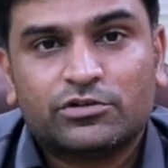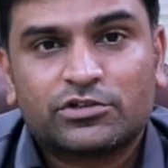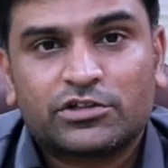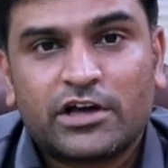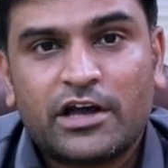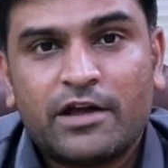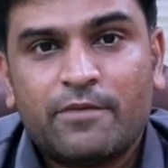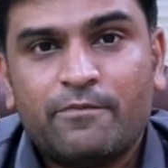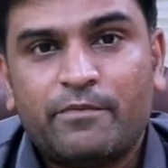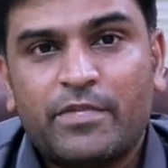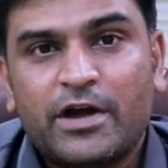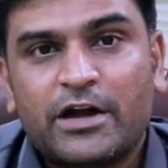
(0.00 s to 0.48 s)

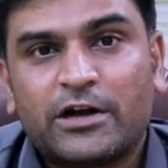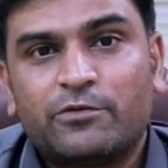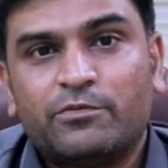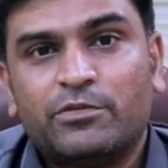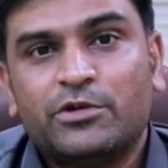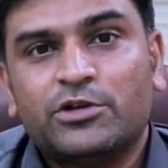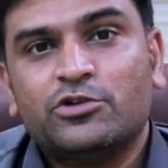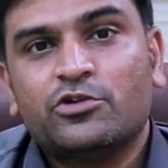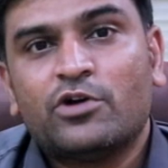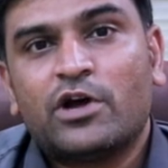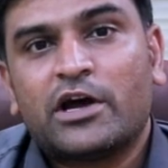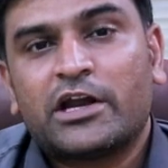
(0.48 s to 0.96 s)
उसका इम्पैक्ट
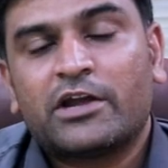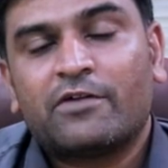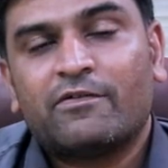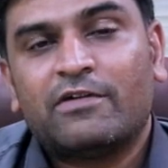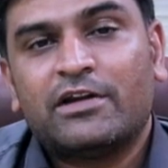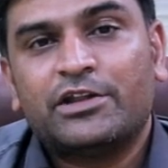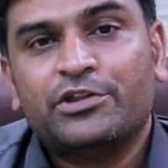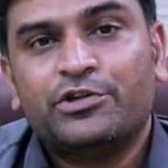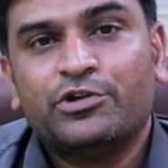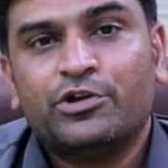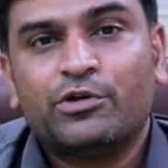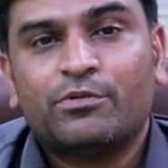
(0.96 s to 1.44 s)
भी जो आने
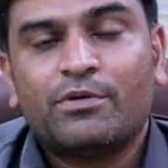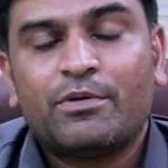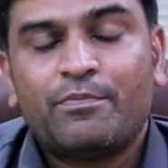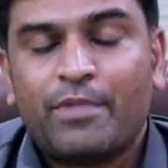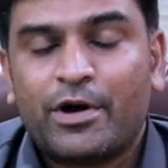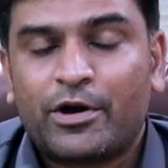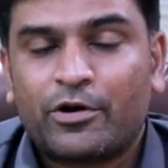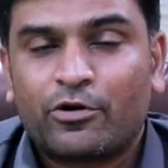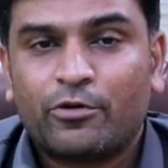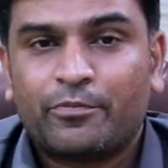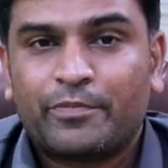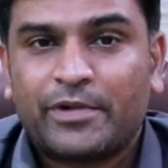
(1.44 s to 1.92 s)
वाले दिनों
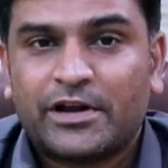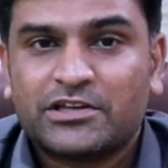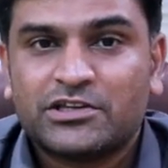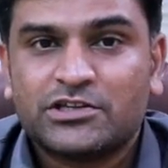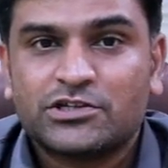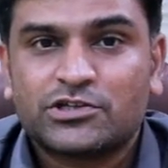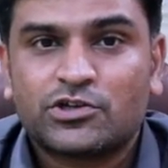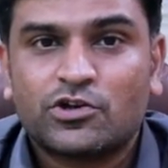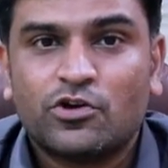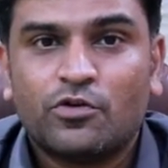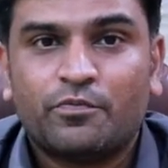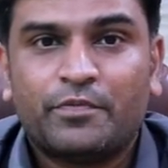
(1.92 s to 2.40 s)
में पेट्रोल
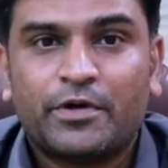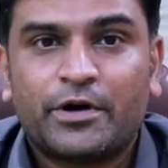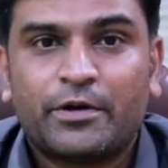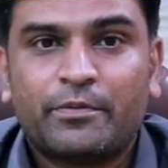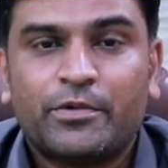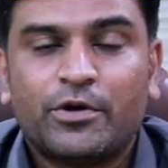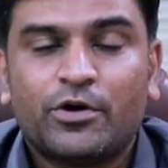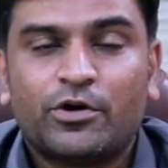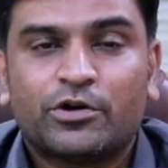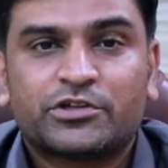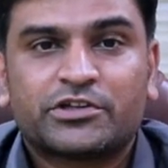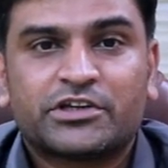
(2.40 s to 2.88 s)
प्राइसिस के
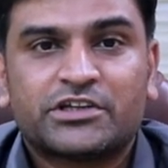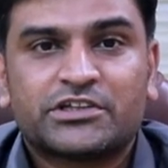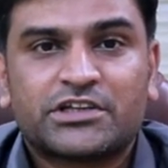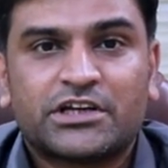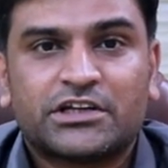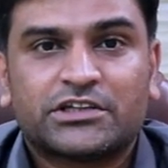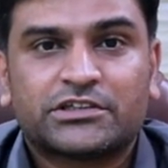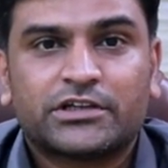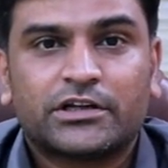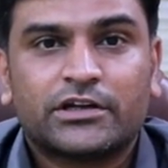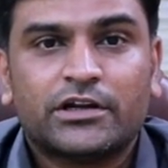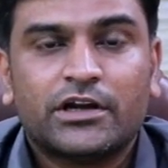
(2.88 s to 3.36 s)
ऊपर भी और इसके
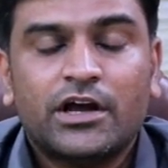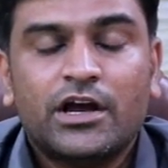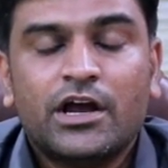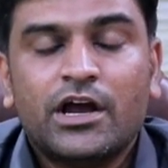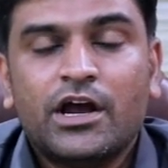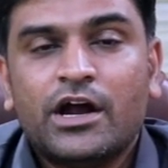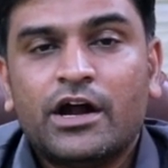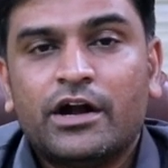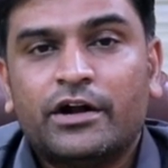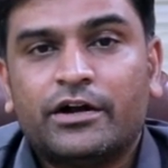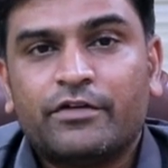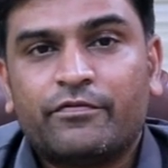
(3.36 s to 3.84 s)
साथ
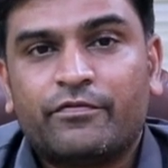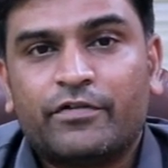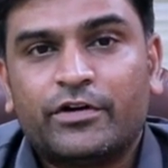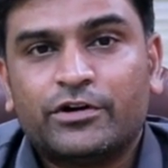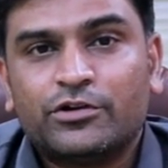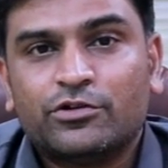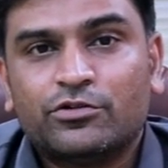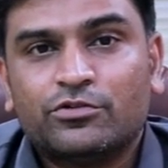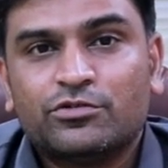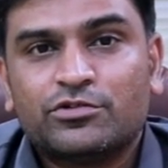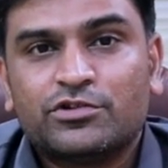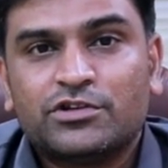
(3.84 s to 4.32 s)
साथ
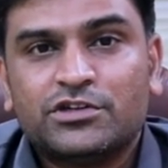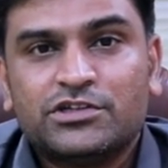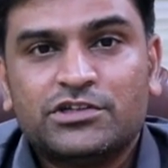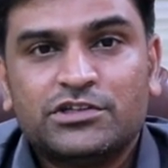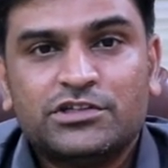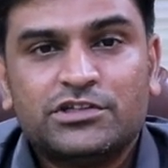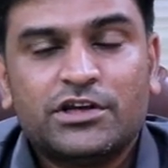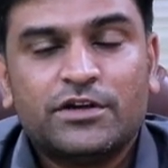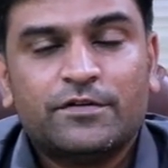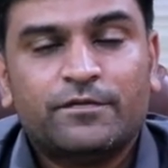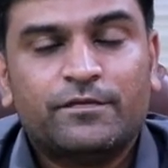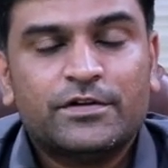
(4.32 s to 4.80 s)
डिफरेंट जो दूसरी
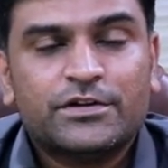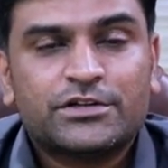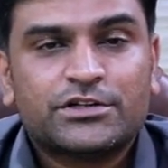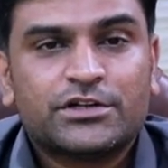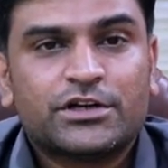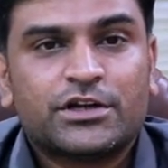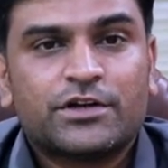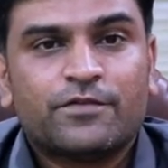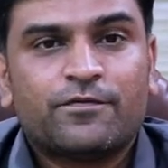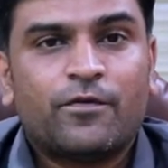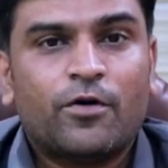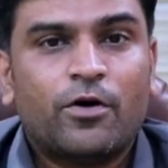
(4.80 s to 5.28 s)
चीज़ें
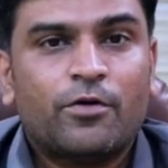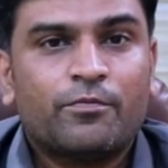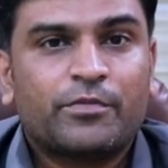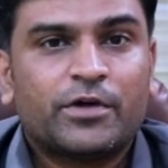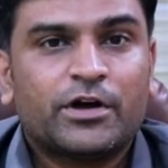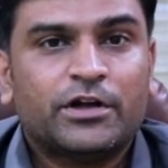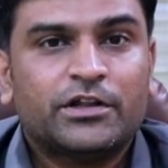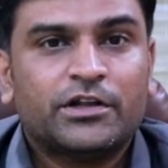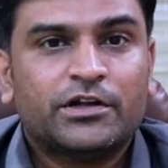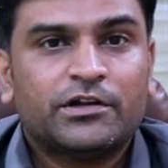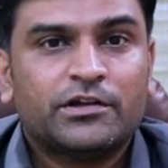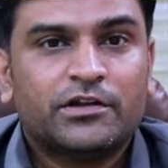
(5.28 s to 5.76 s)
इन्फ्लेशन की
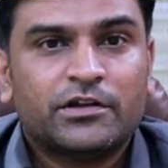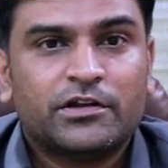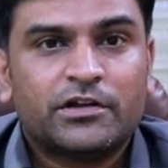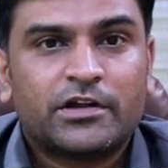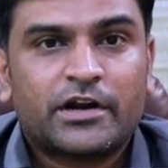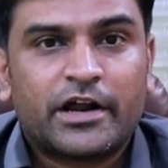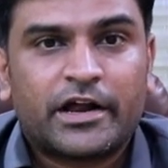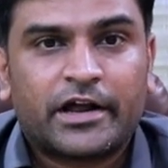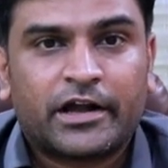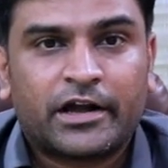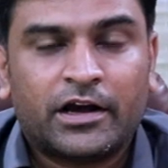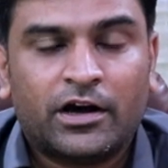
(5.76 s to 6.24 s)
फॉर्म के अंदर
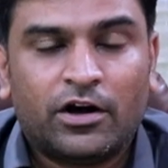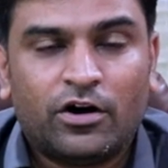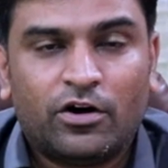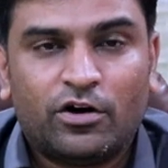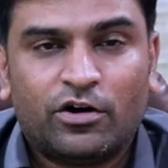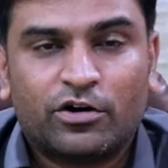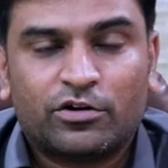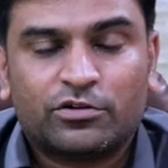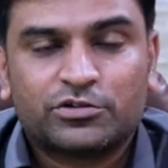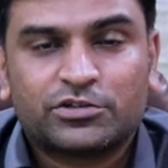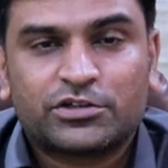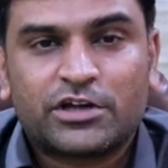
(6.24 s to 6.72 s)
नज़र आएगा
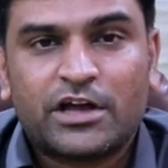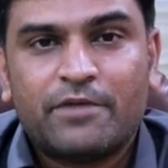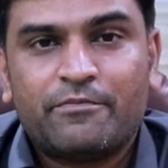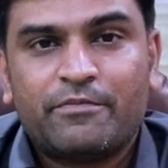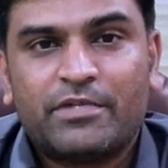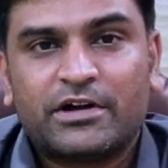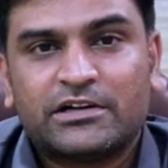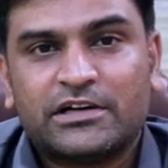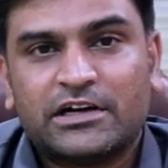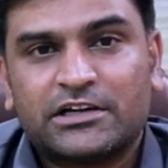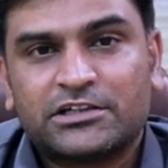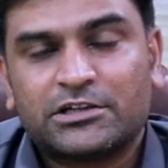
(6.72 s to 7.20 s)
और उसका
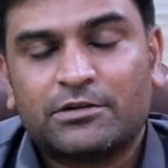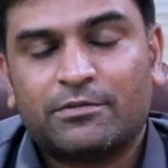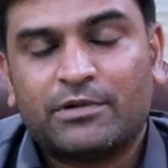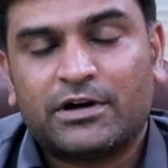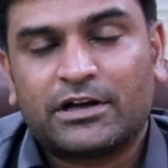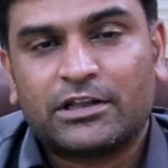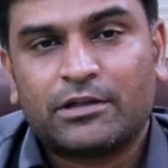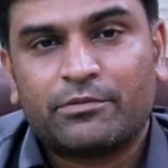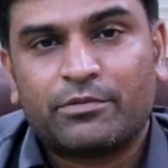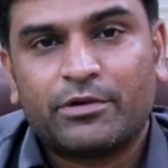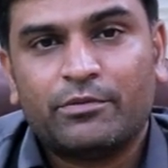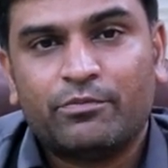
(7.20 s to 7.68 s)
इम्पैक्ट जाहिर
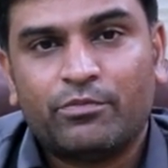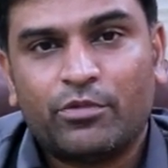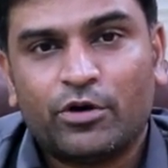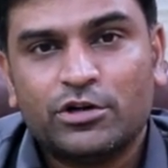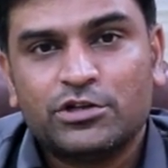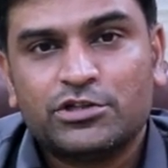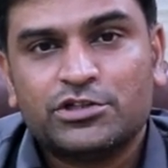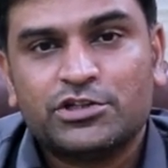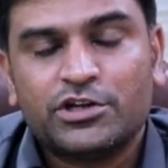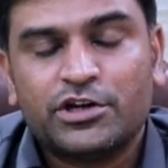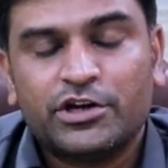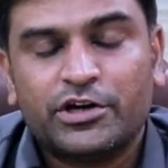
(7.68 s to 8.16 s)
बात है फिर
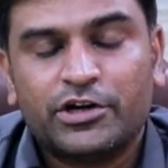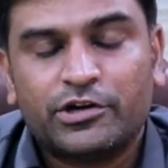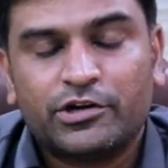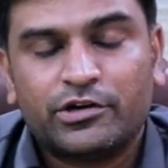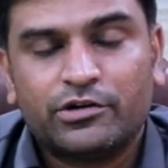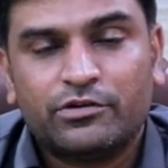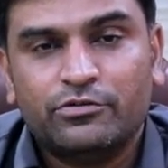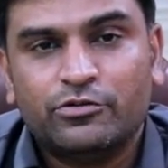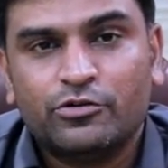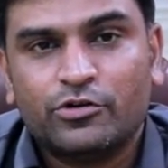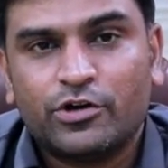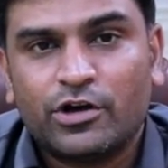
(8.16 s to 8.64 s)
पॉलिसी रेट
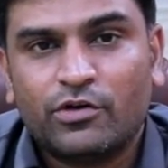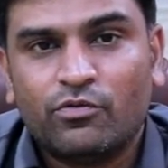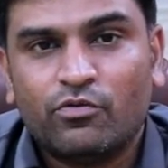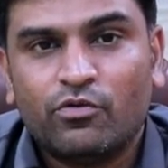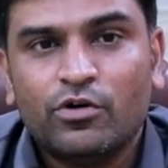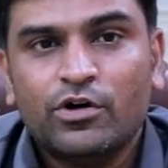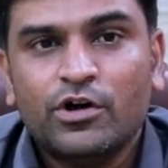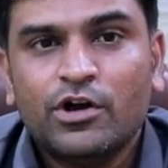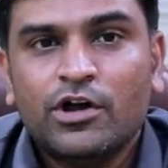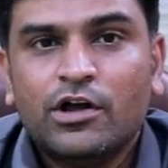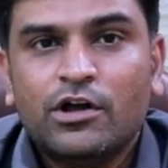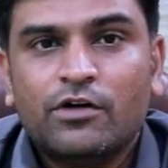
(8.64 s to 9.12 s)
जो है
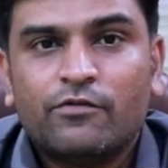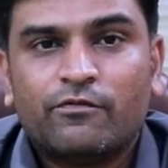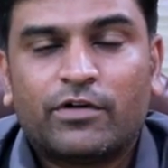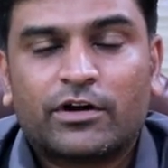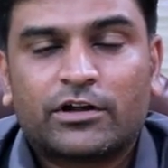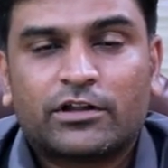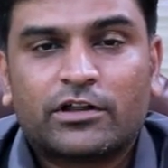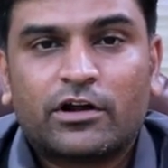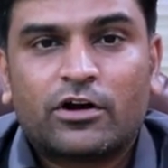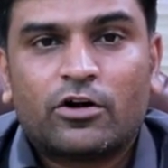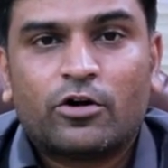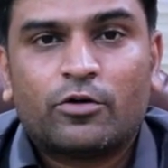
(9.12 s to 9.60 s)
वो
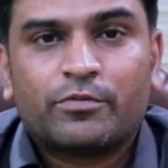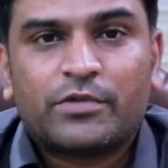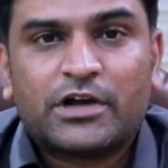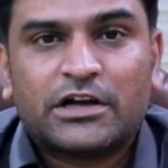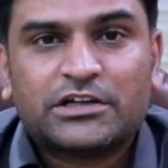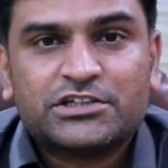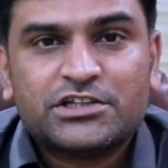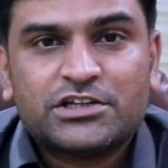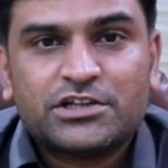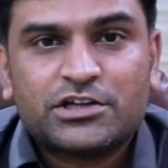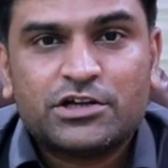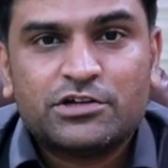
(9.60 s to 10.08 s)
फर्दर राउंड
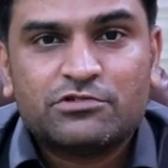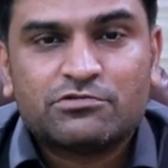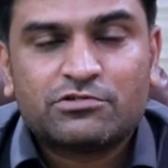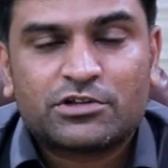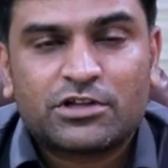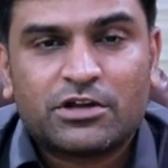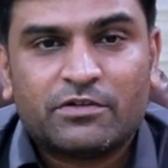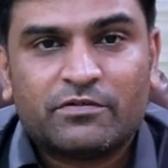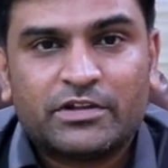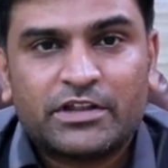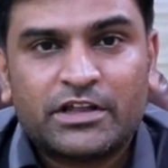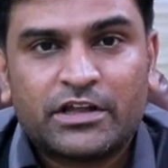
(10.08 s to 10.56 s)
यहाँ से इंक्रीज़
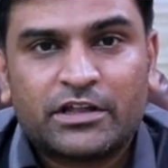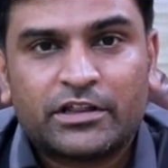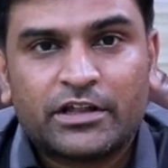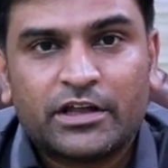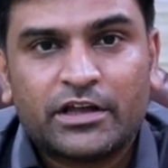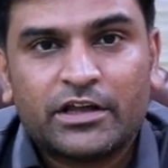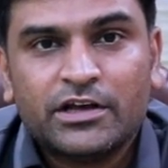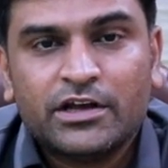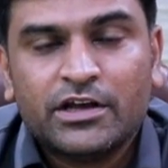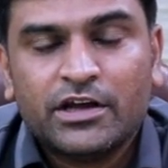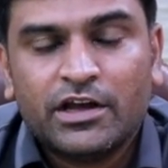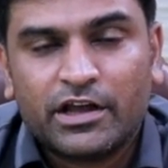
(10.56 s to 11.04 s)
होता हुआ
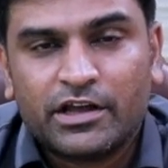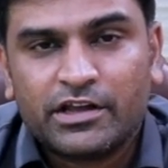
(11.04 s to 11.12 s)
देखते हैं